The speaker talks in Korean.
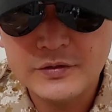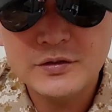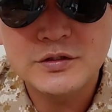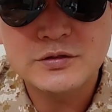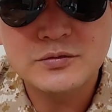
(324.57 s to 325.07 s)

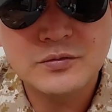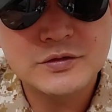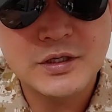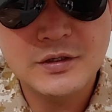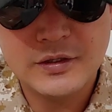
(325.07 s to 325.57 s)
어떤 직속
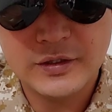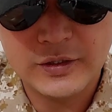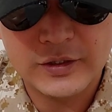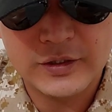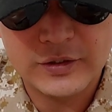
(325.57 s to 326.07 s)

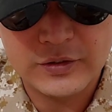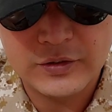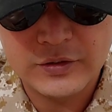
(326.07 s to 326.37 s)
상관에게